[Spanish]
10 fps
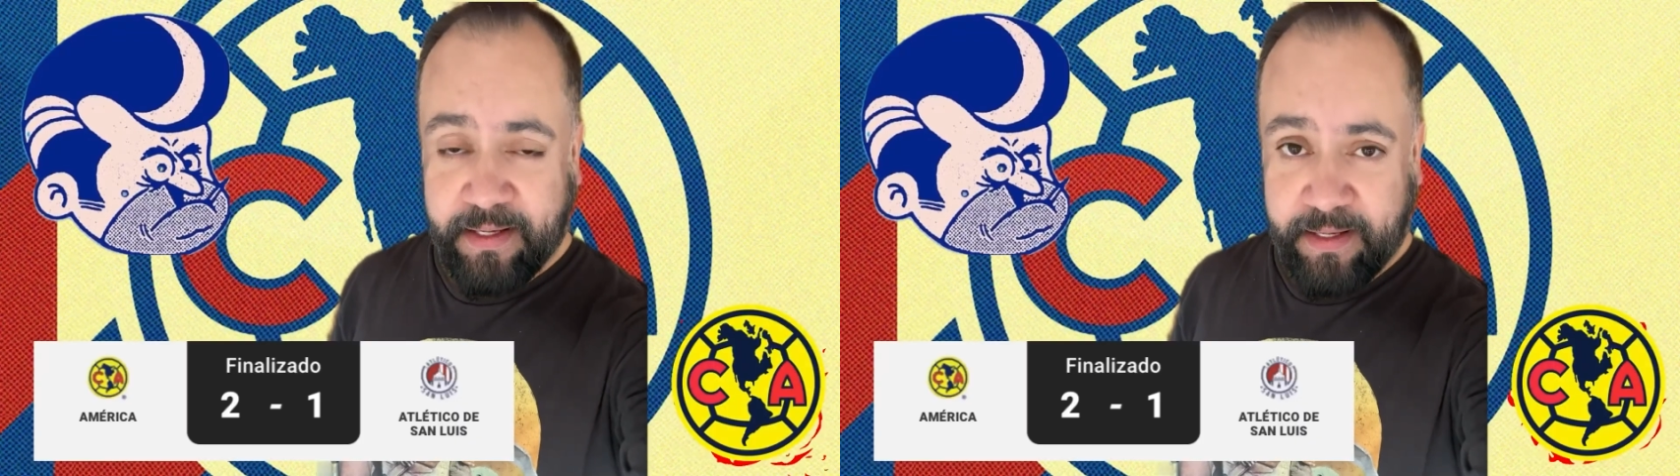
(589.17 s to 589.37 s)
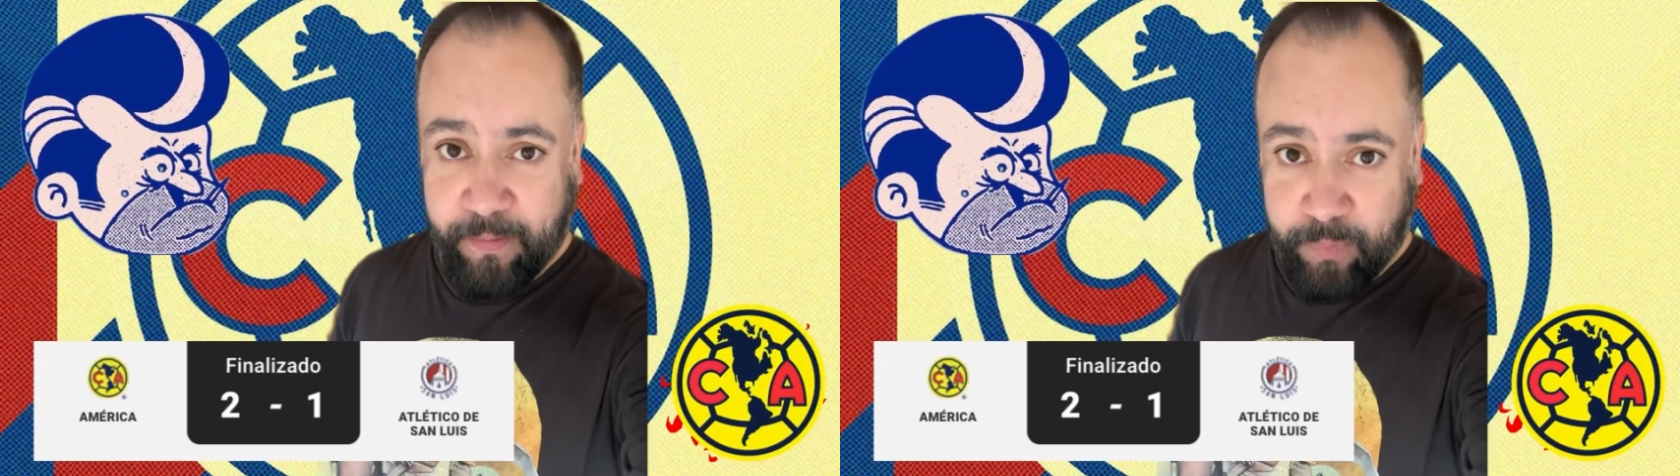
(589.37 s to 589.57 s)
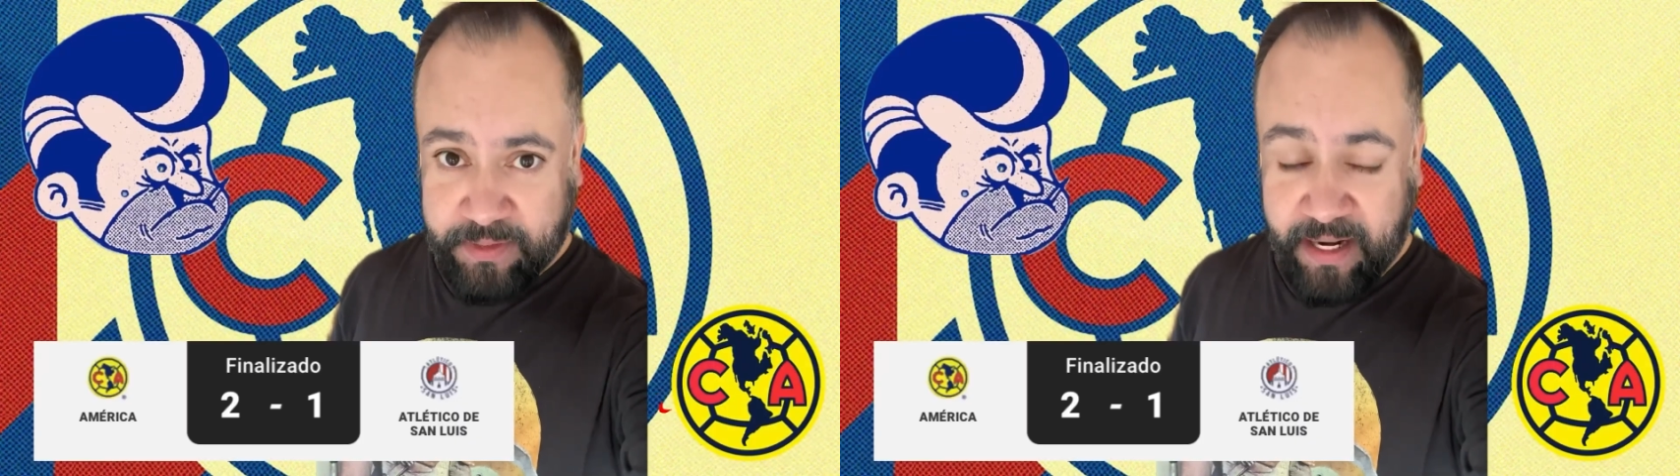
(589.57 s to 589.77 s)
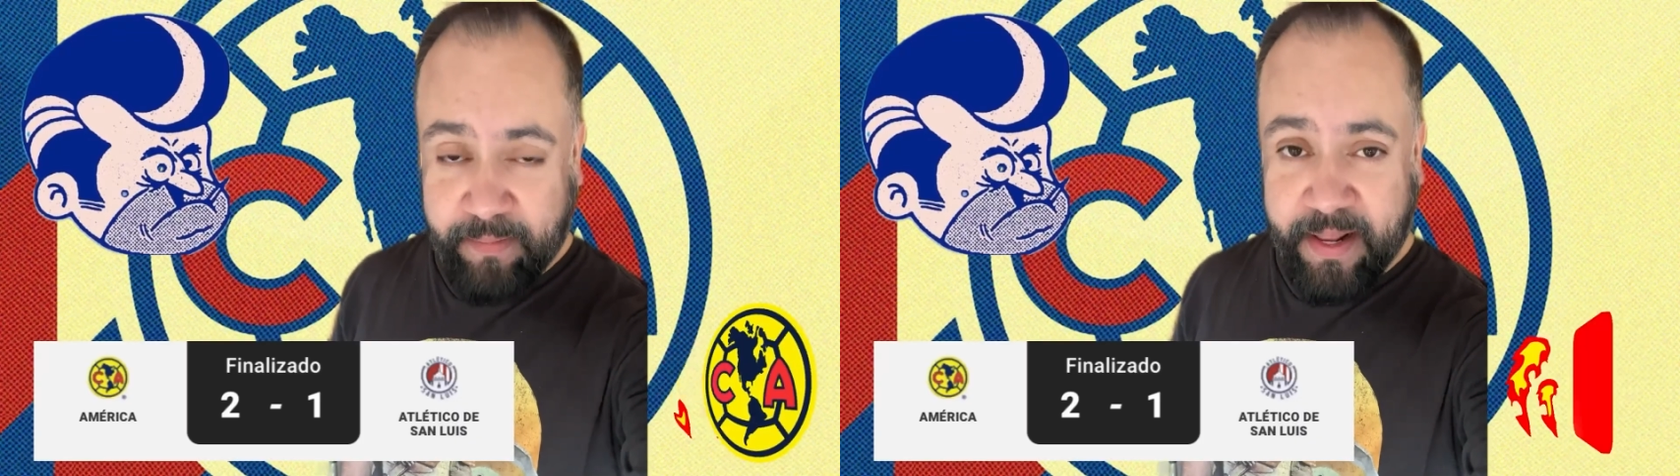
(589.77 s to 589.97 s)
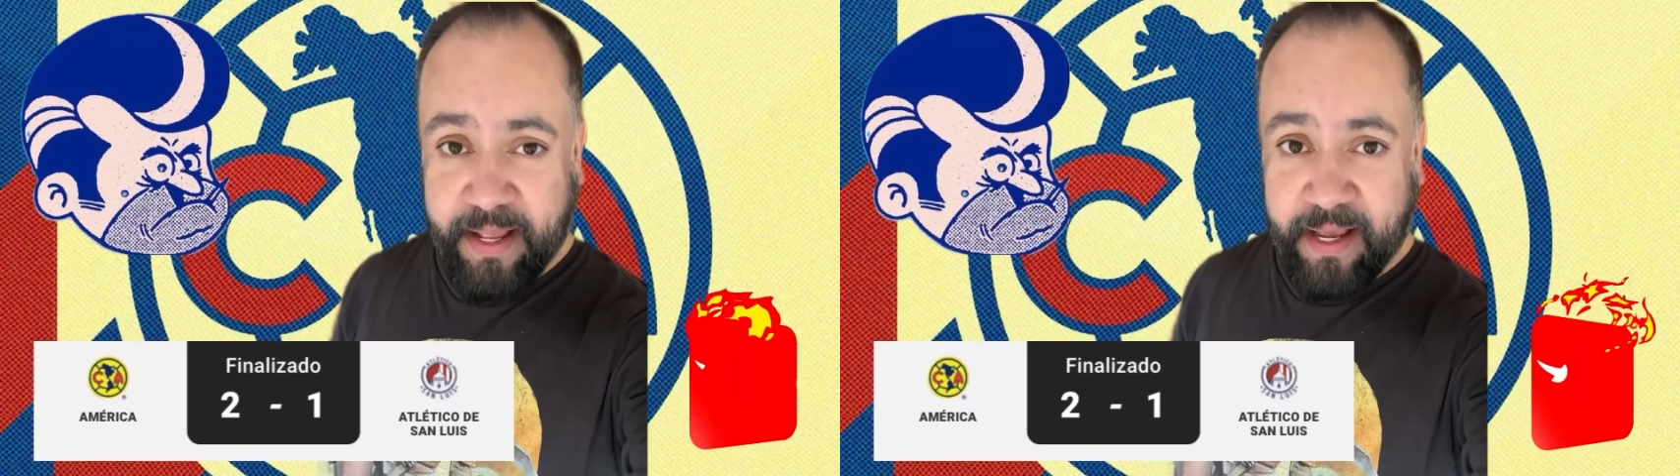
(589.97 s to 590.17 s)
Y pues el
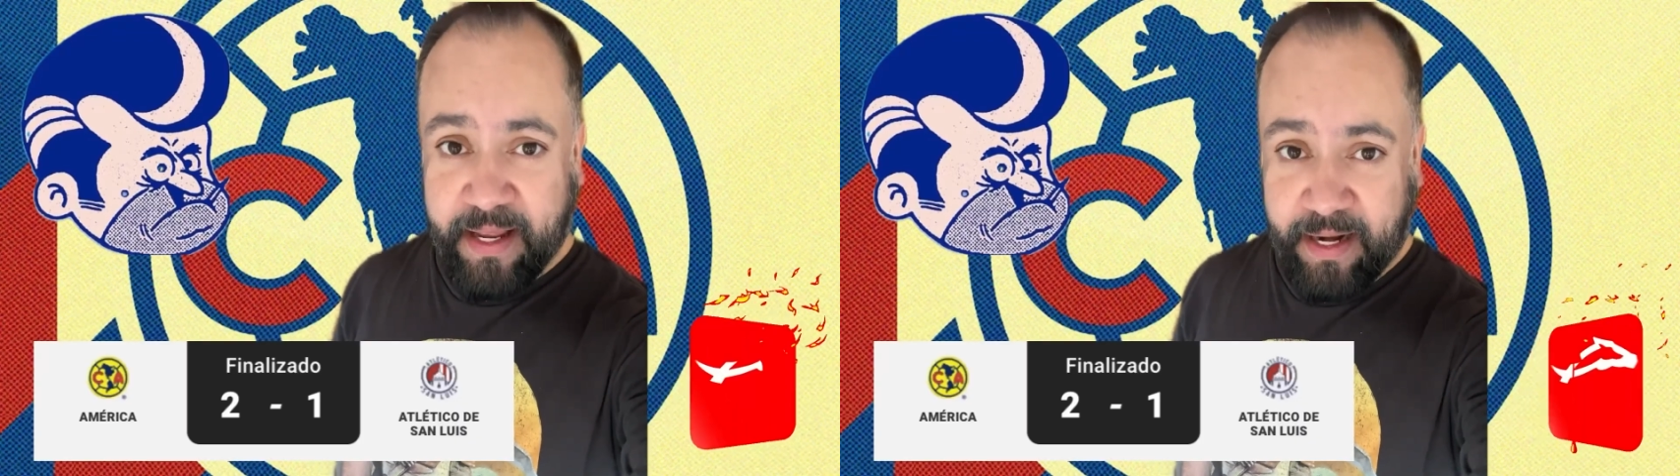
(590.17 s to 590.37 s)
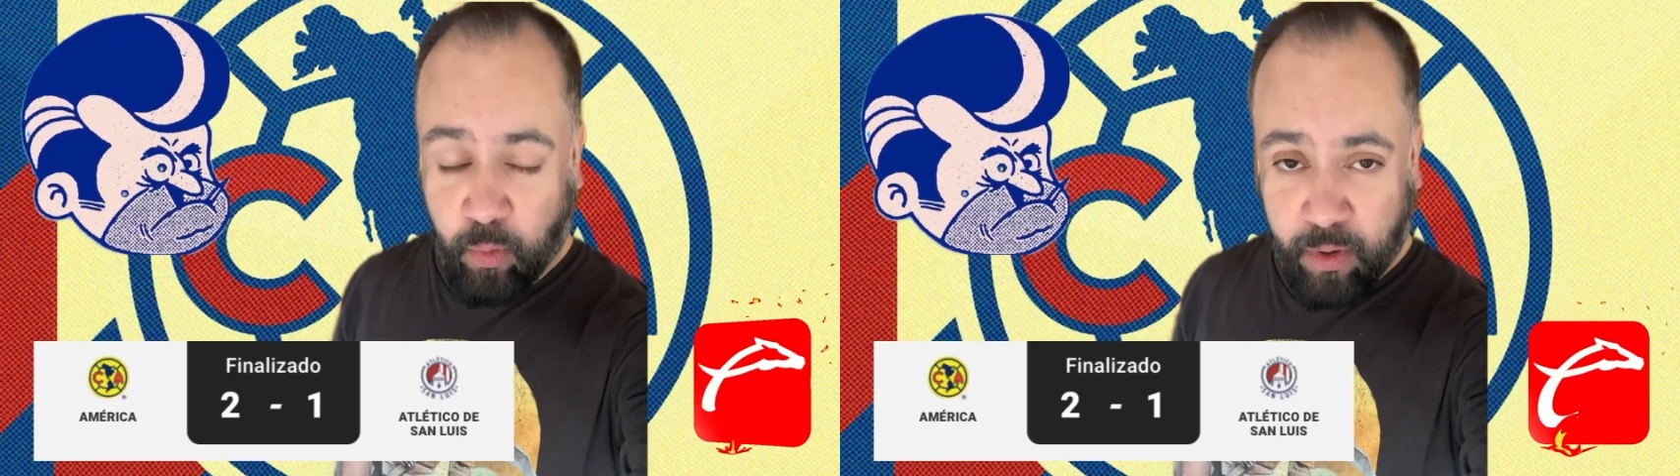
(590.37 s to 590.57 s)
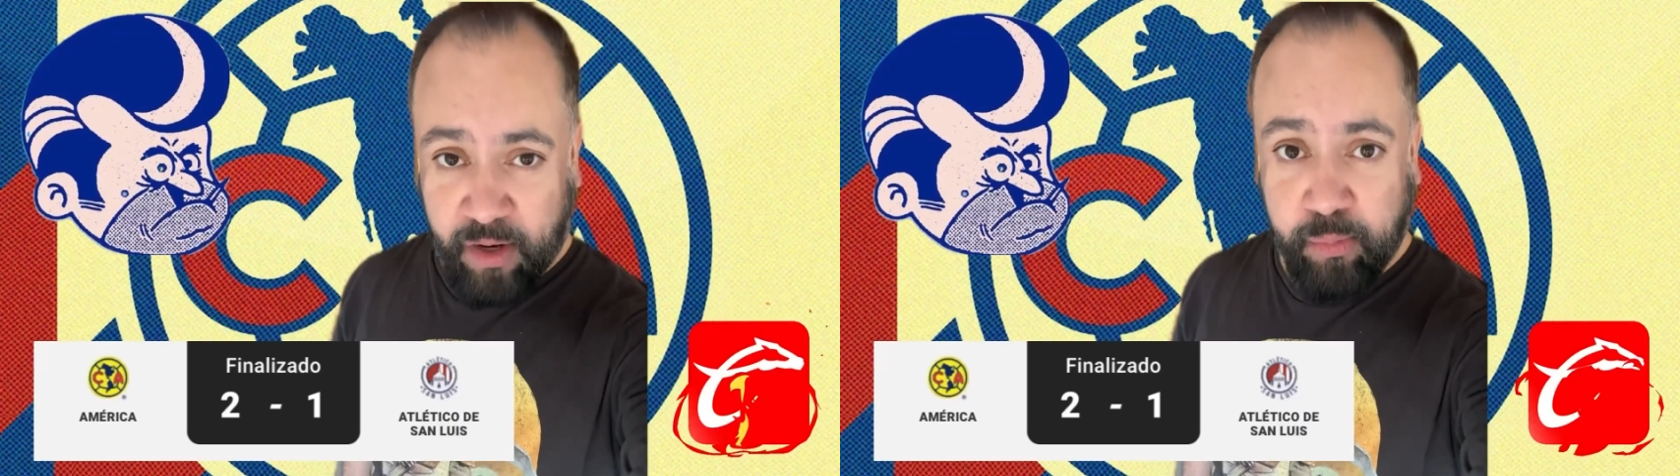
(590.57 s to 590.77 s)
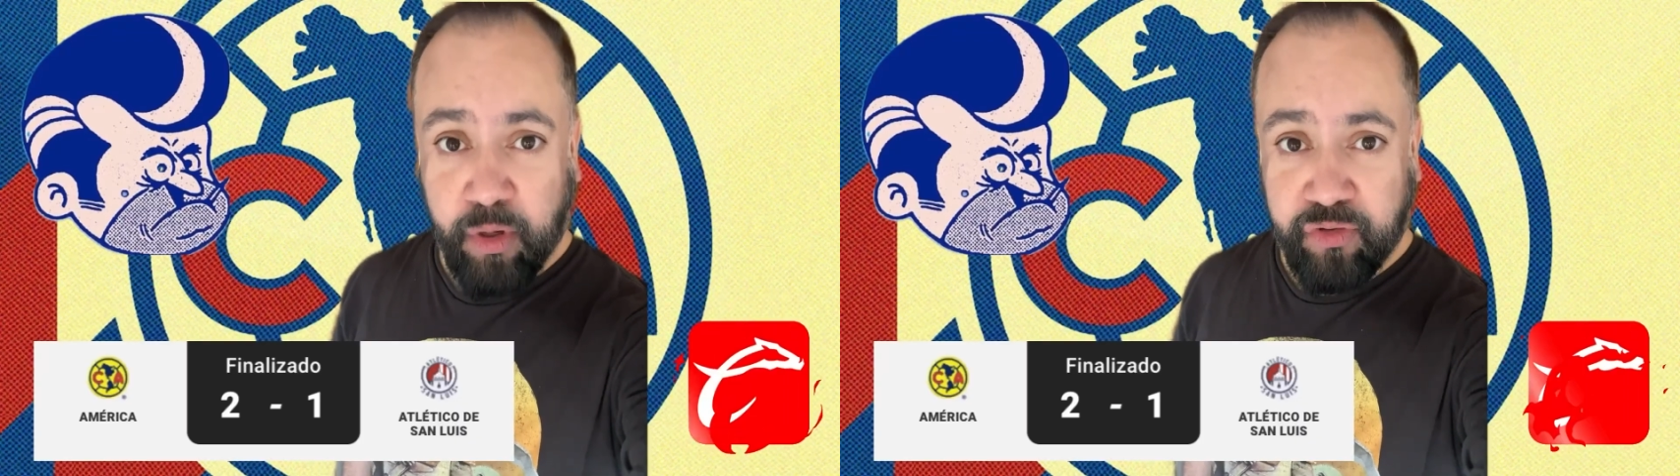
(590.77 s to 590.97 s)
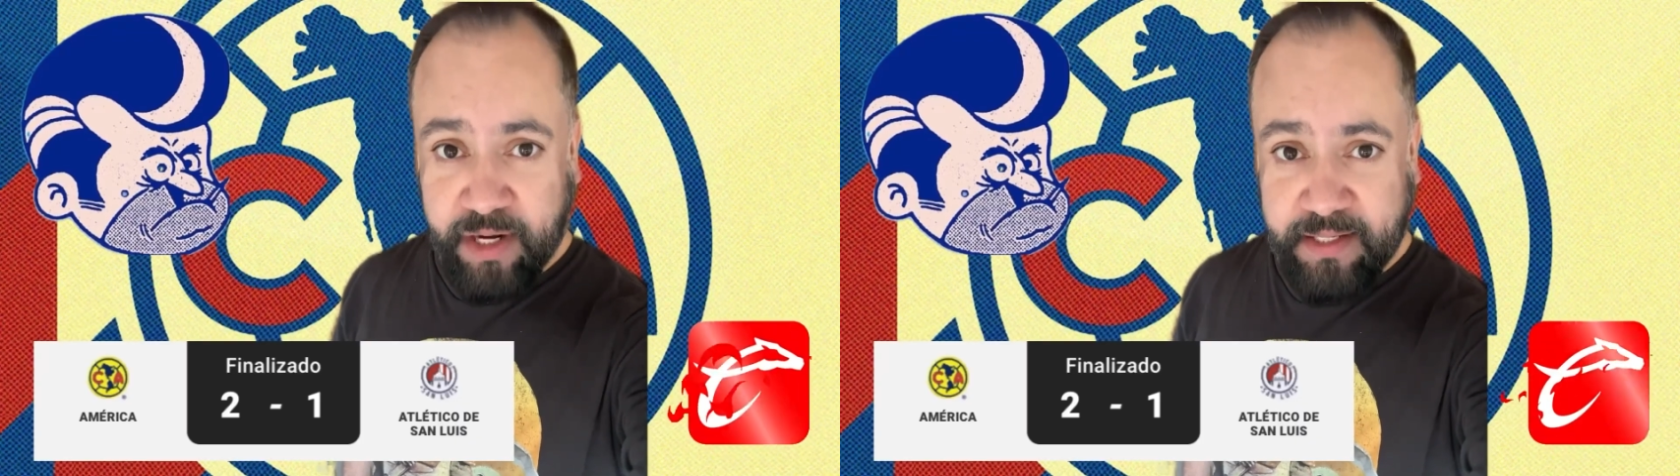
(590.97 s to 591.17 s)
América en la jornada
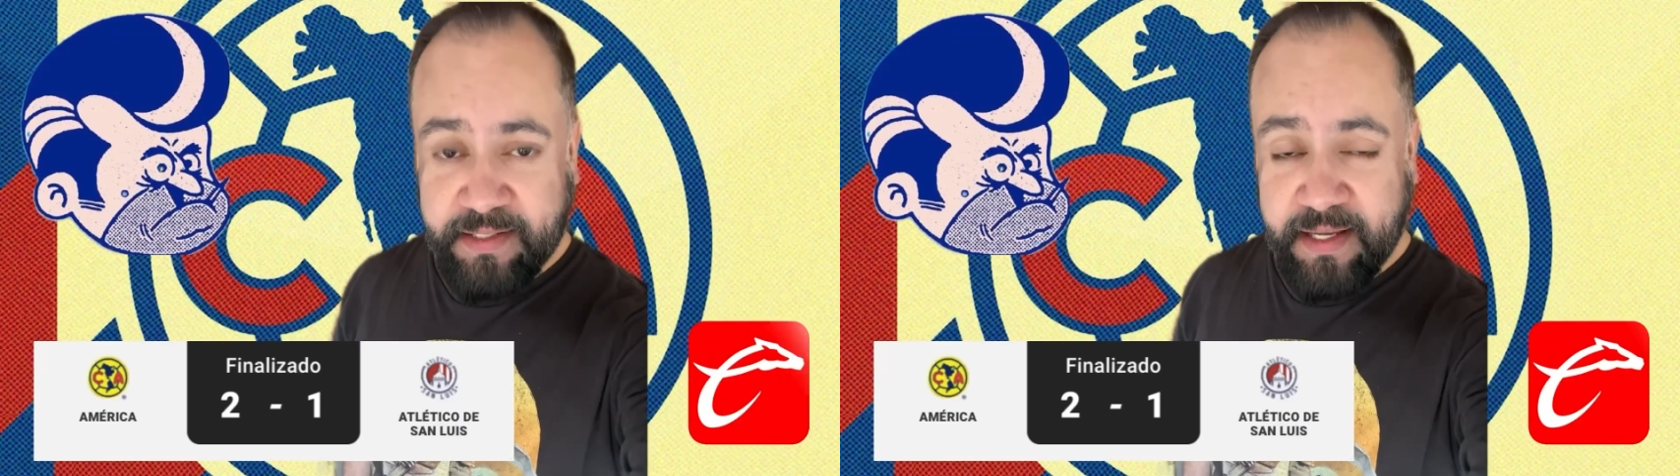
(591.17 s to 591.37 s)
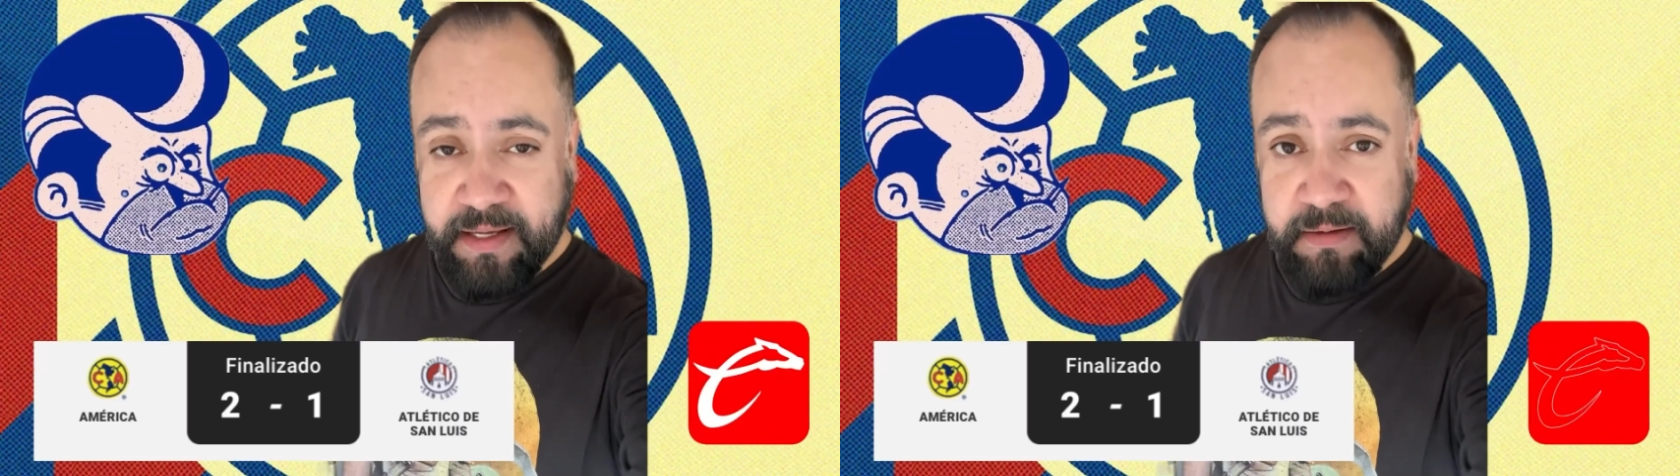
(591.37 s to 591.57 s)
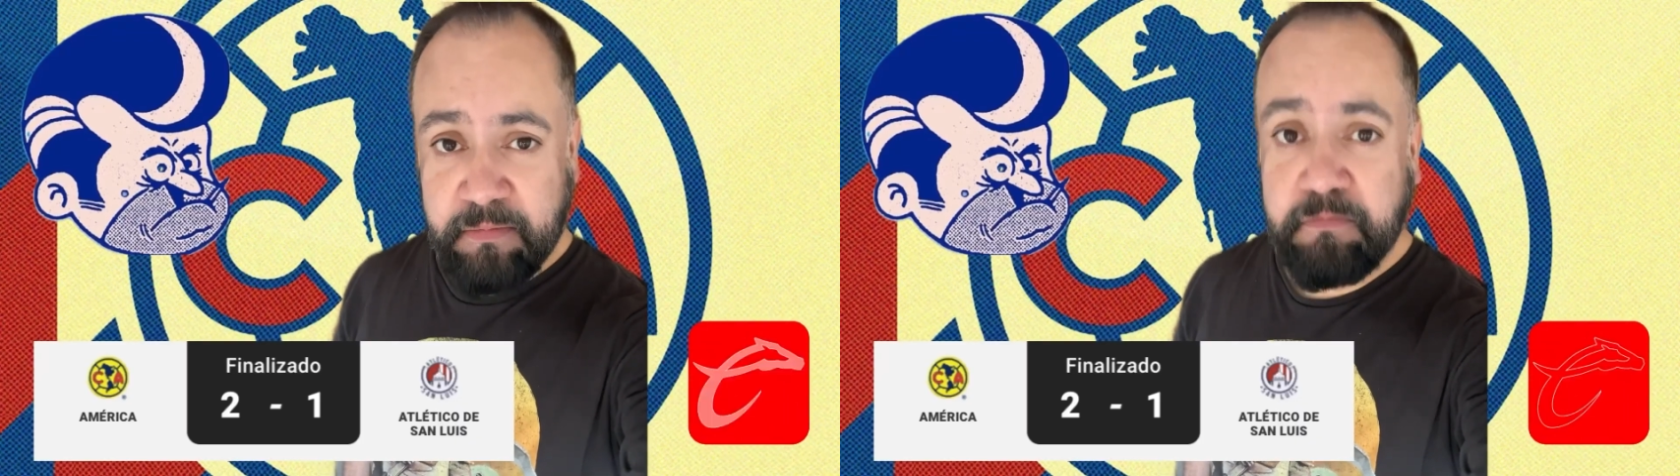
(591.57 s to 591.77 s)
número 13